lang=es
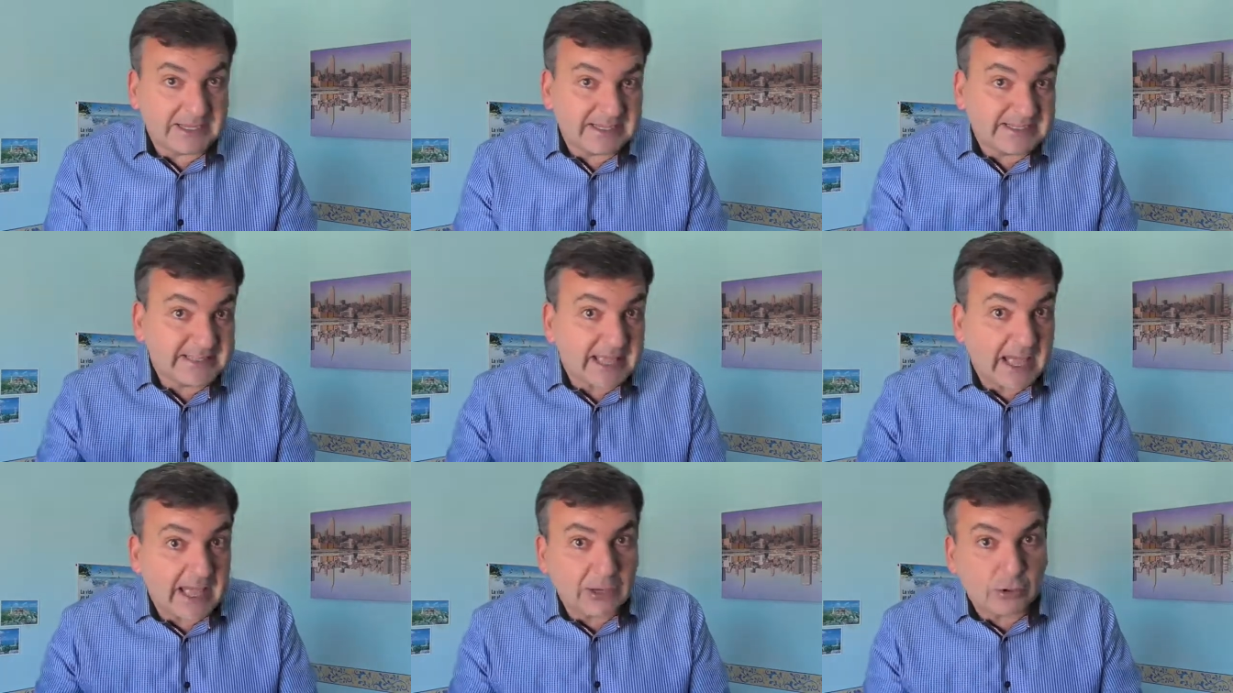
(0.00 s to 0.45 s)

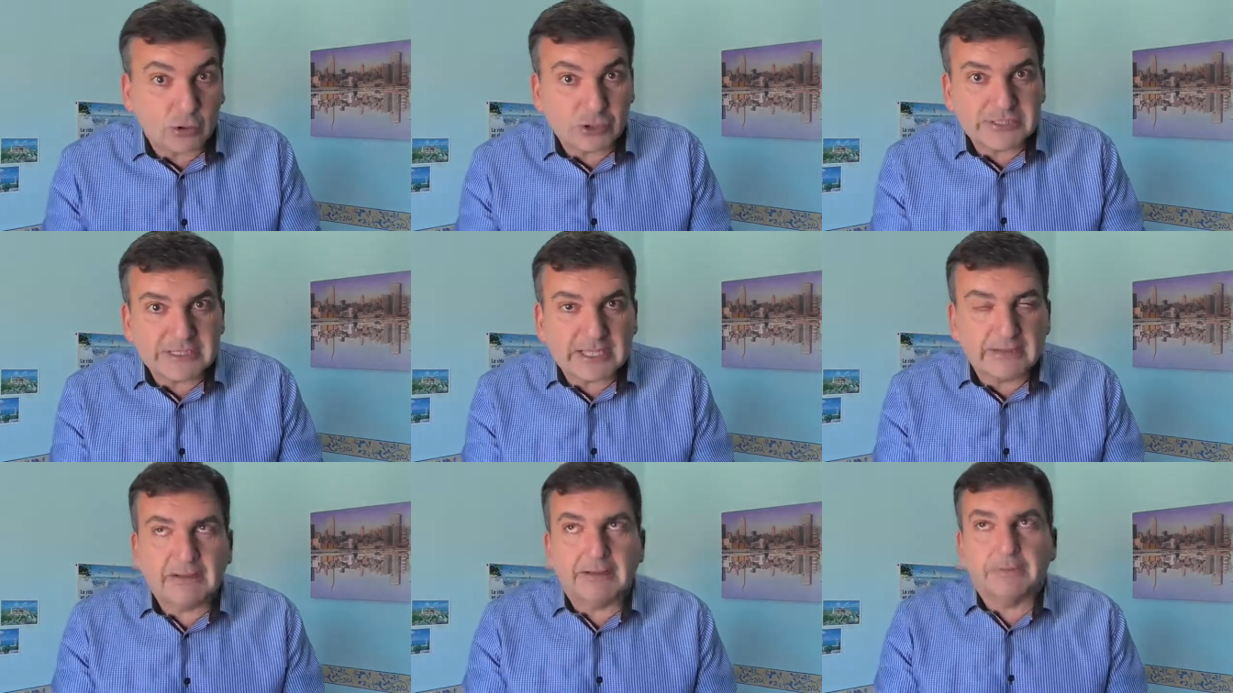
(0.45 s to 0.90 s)
está o
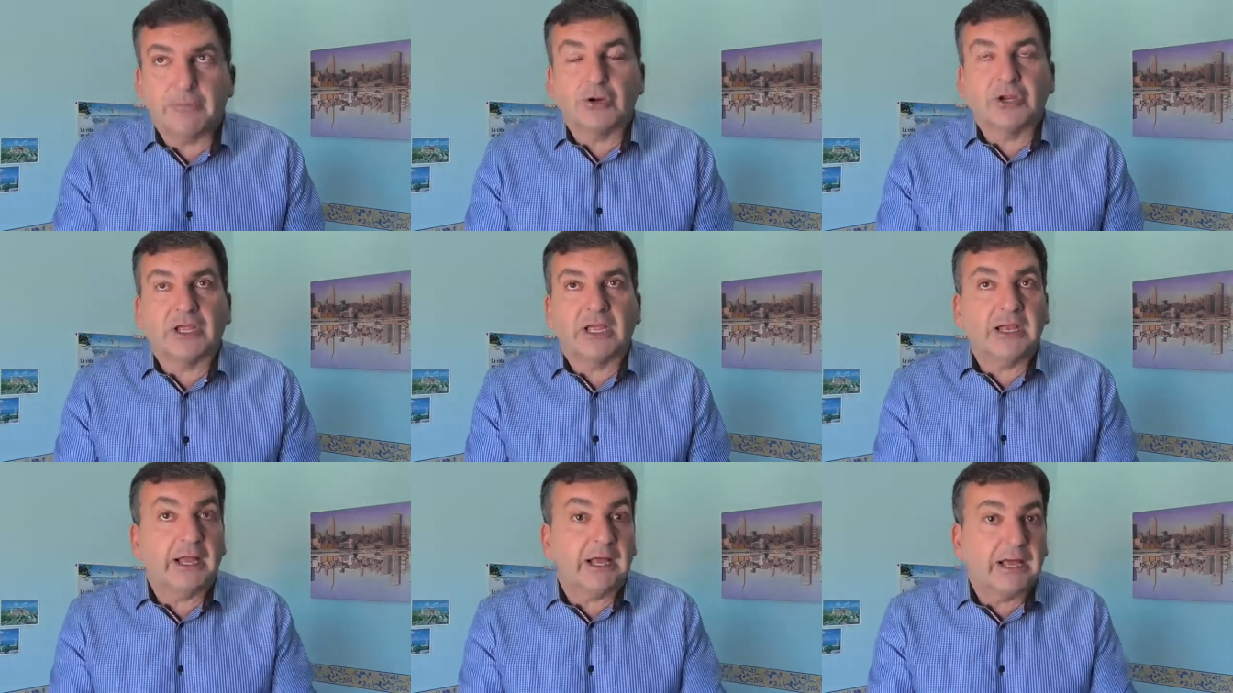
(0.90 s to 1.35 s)
estaba,
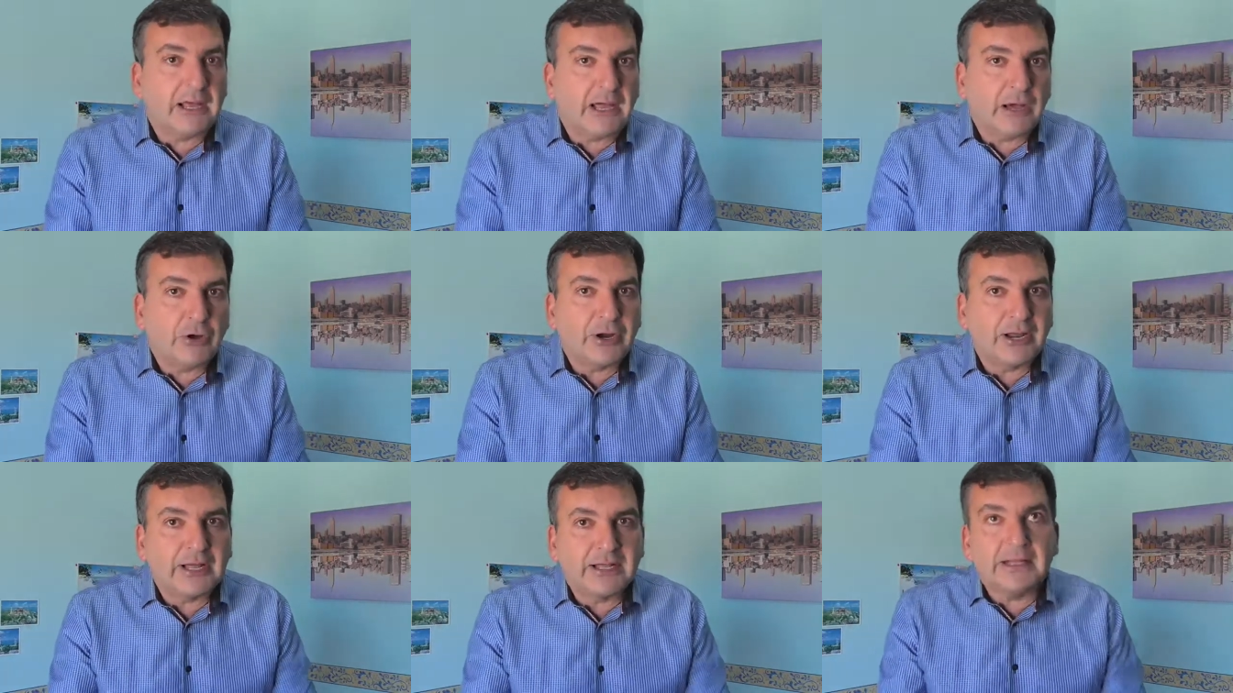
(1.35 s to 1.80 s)
porque
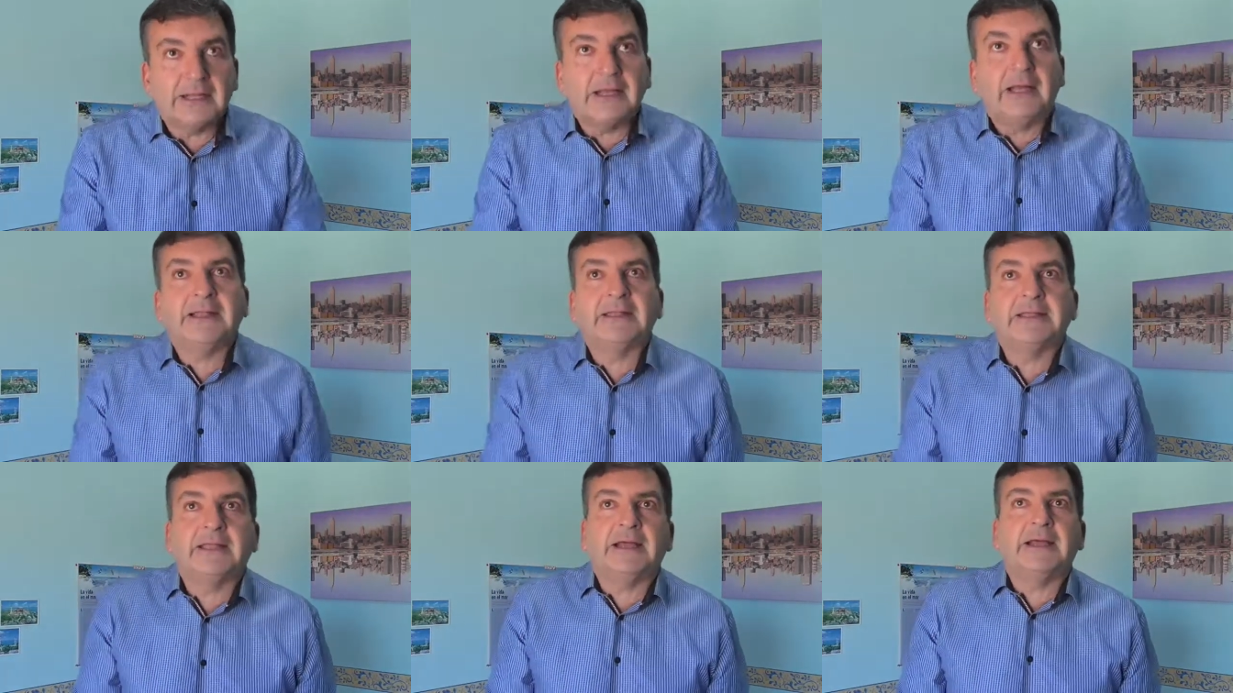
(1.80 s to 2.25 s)
ahora
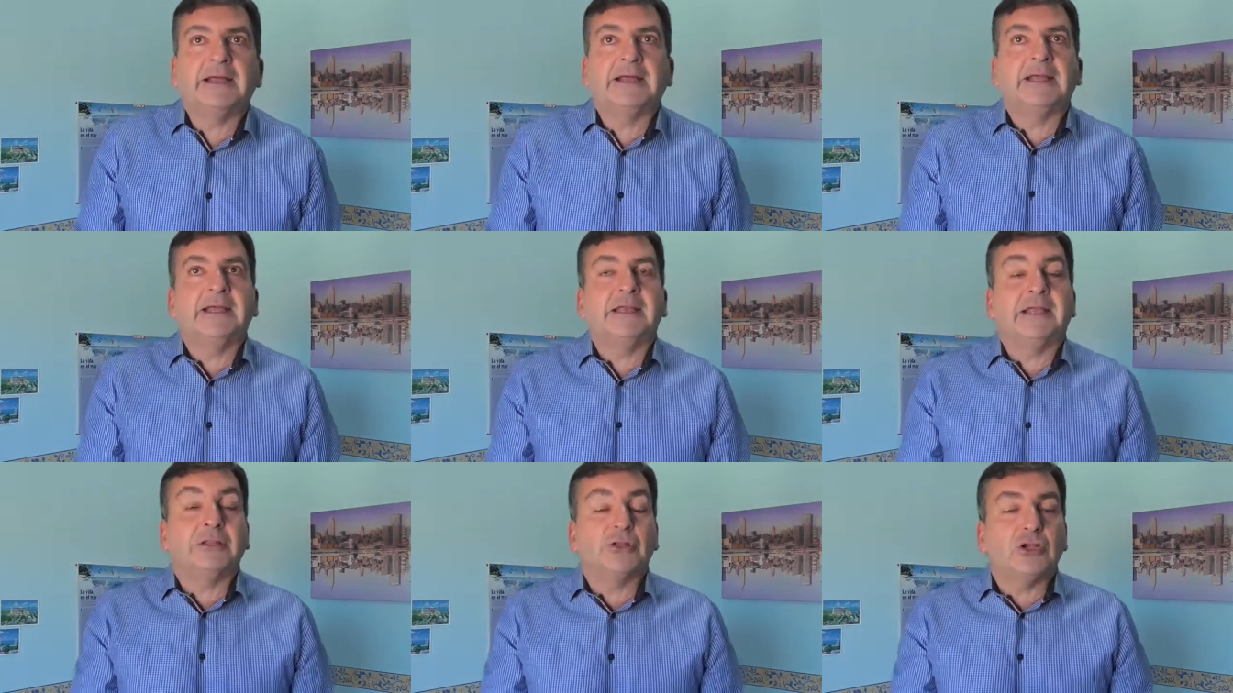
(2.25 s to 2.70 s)
andan
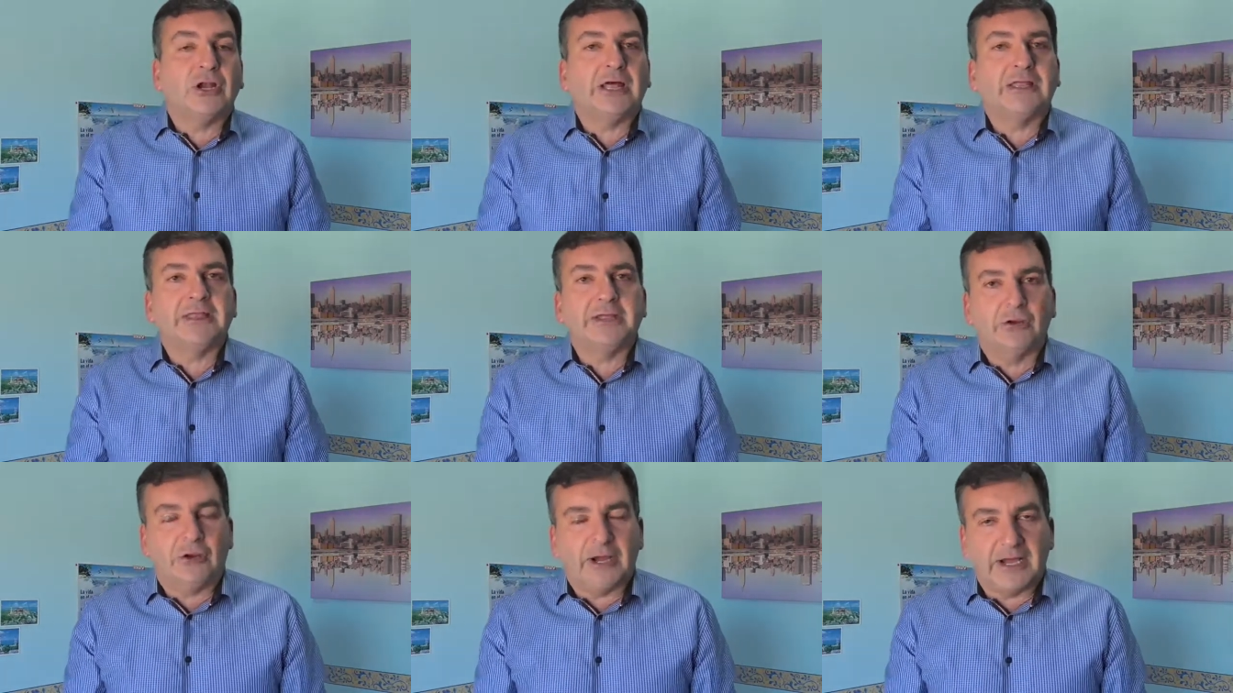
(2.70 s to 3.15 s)

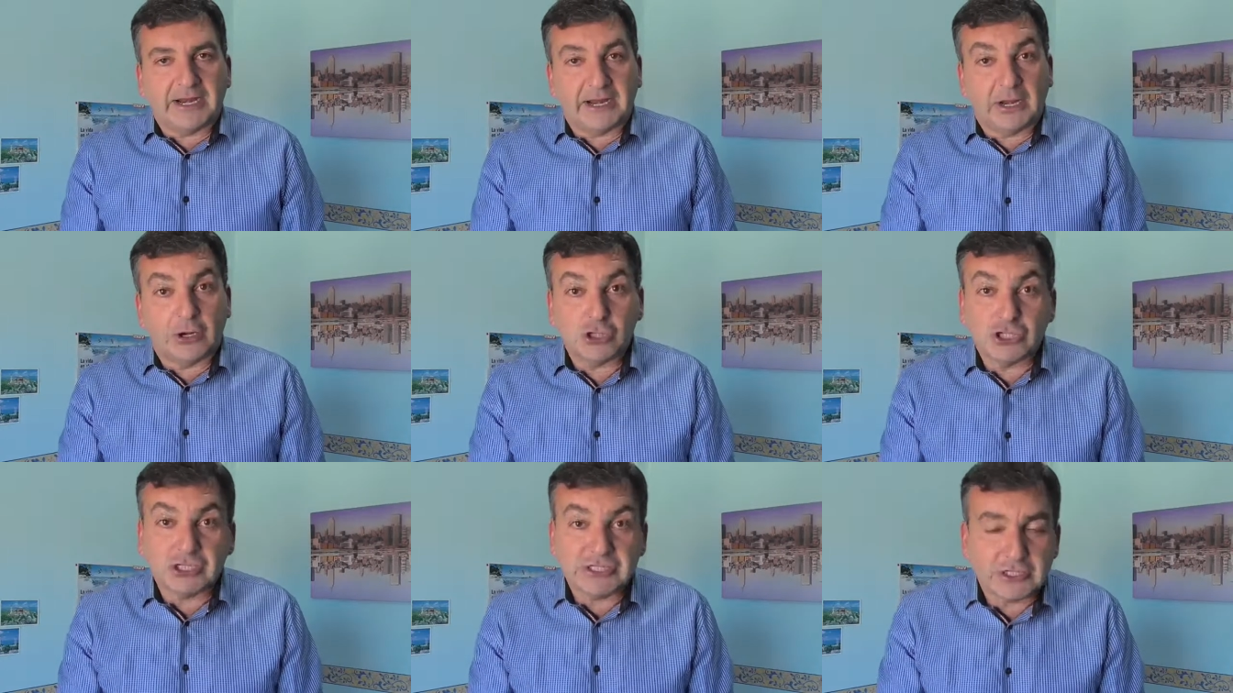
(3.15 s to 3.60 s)
queriéndola derogar,
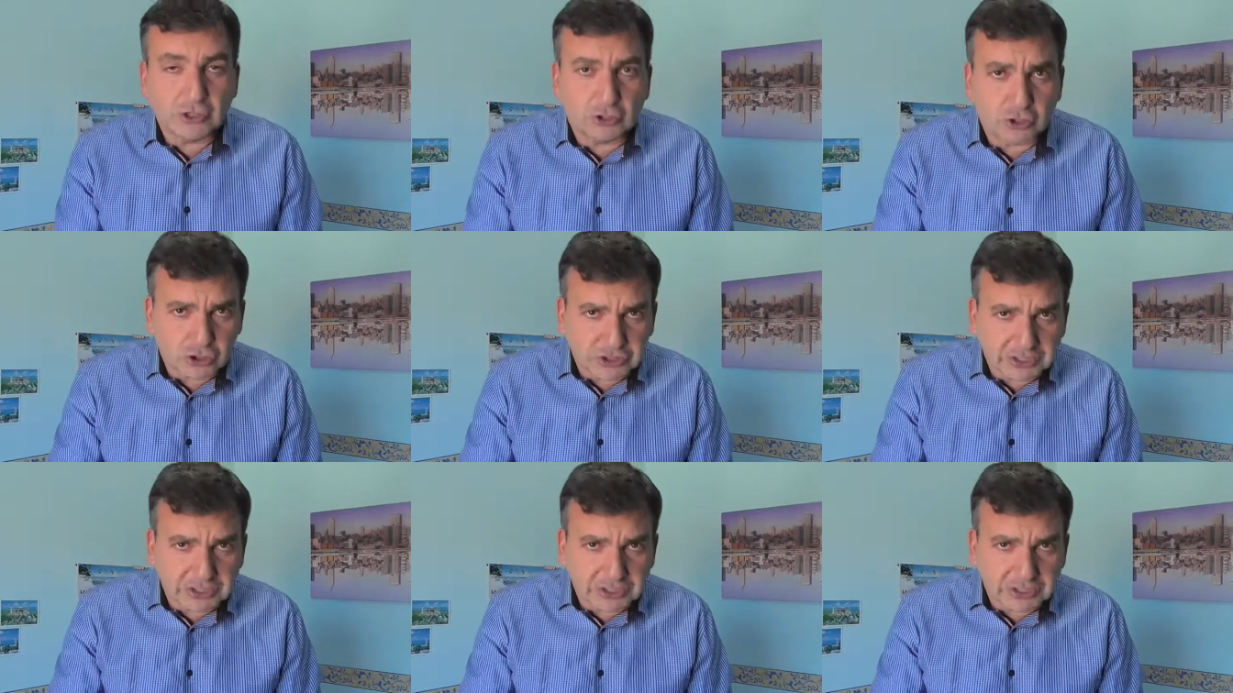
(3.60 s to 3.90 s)
que no sé si lo